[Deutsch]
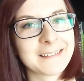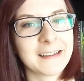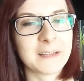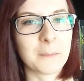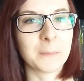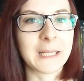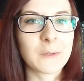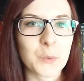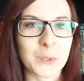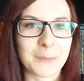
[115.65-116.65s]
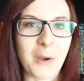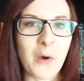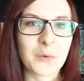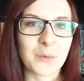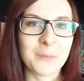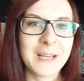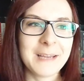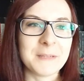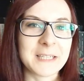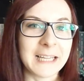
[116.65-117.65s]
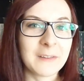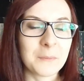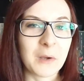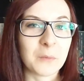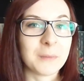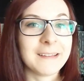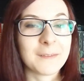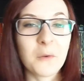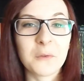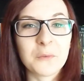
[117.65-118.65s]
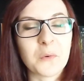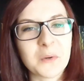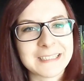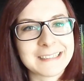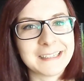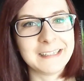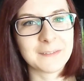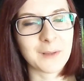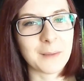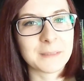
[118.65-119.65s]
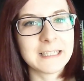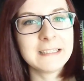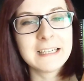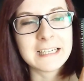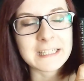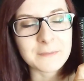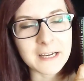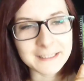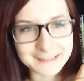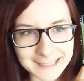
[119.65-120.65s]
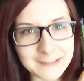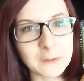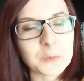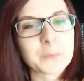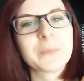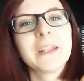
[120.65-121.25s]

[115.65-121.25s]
Das heißt, ich habe ein ganzes Stück gebraucht, um mich ranzumachen und bin so, so froh, es jetzt gelesen zu haben, denn es war sehr, sehr gut.